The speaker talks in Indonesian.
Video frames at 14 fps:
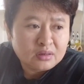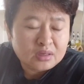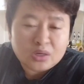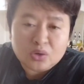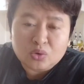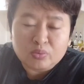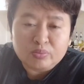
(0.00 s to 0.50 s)

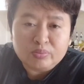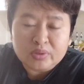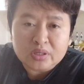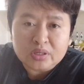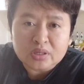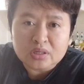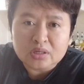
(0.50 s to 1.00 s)
Ya
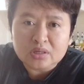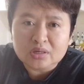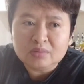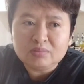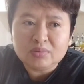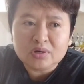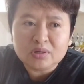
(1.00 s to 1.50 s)
Robi,
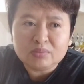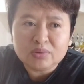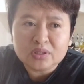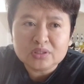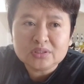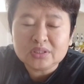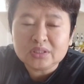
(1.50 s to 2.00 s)
ini
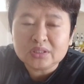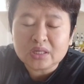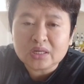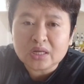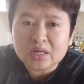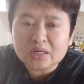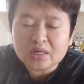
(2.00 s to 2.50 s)
benar-benar
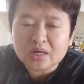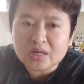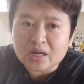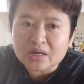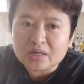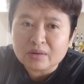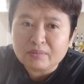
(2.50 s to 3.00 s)
cerita dari
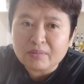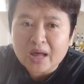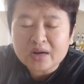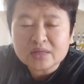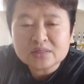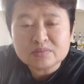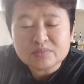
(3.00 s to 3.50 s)
dari
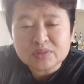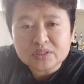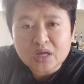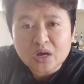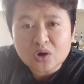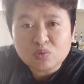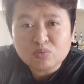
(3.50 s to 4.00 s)
kemarin
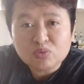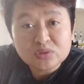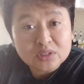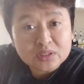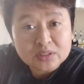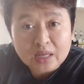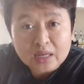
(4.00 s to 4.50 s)
sebenarnya aku mau
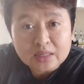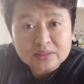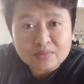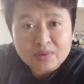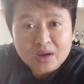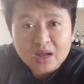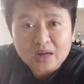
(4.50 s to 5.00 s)
ceritain
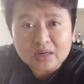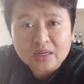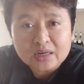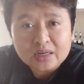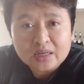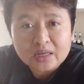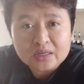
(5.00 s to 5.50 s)
sama
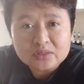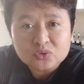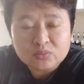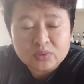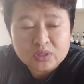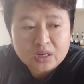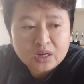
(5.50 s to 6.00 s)
kalian guys,
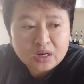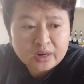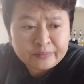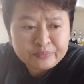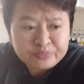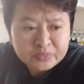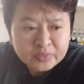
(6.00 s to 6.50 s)
cuman
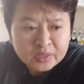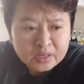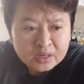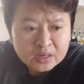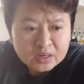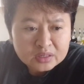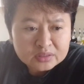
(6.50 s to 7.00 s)
karena
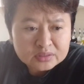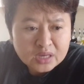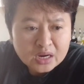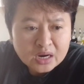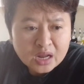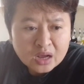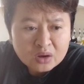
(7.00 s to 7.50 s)

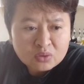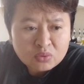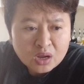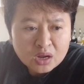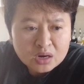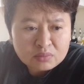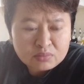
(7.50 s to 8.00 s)
kerjaan
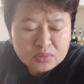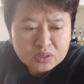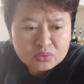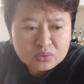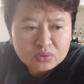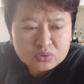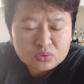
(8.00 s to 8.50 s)
aku hari
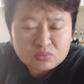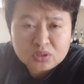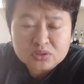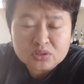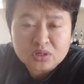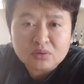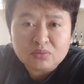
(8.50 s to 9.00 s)
Minggu itu
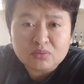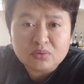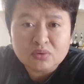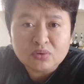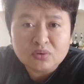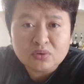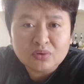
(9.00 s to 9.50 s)
masya
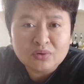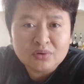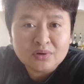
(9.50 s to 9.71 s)
Allah